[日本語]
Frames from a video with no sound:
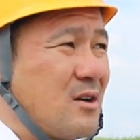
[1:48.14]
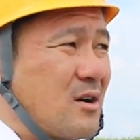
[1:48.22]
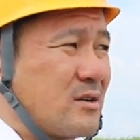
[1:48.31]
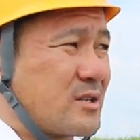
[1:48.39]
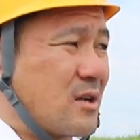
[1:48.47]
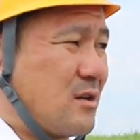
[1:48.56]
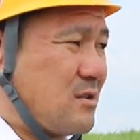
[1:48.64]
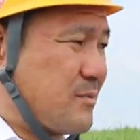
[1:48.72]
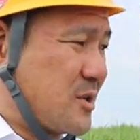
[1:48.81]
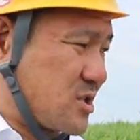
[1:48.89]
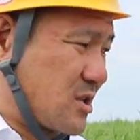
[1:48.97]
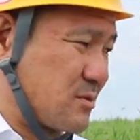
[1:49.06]
働いて
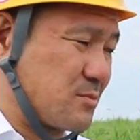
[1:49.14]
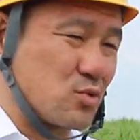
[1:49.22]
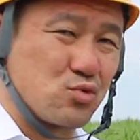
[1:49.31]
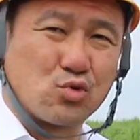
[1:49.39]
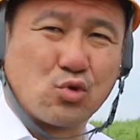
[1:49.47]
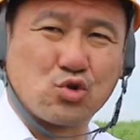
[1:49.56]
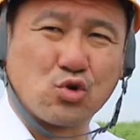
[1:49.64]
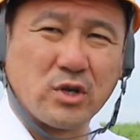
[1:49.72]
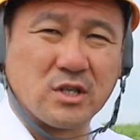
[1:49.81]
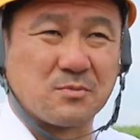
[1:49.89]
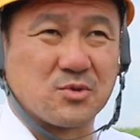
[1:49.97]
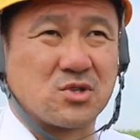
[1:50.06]
ましたかってもう俺そん
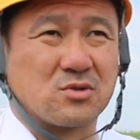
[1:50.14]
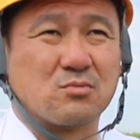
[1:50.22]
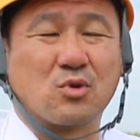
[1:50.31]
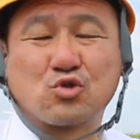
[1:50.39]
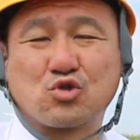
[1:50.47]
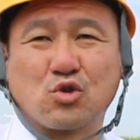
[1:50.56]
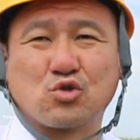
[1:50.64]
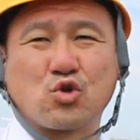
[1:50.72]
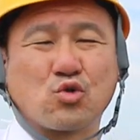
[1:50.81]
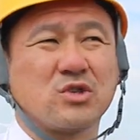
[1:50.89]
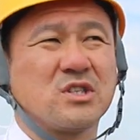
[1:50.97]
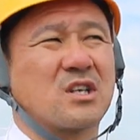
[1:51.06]
なやつももうそう
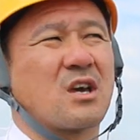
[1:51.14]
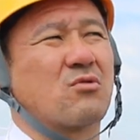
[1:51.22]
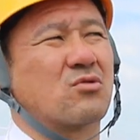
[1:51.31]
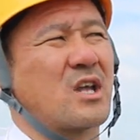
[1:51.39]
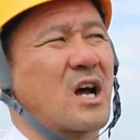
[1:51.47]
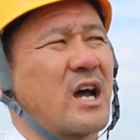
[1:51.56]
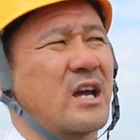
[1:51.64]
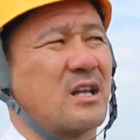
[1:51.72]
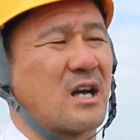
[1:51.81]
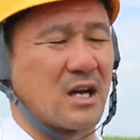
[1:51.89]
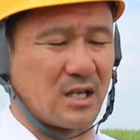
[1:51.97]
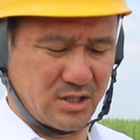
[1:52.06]
職人って結構出入
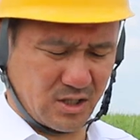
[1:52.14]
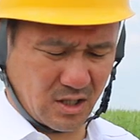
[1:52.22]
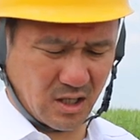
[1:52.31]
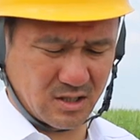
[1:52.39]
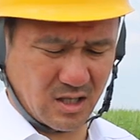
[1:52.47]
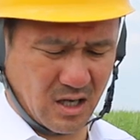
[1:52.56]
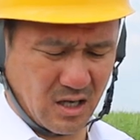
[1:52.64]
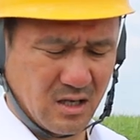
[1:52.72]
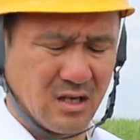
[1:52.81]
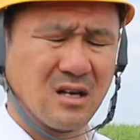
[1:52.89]
り激しいからさ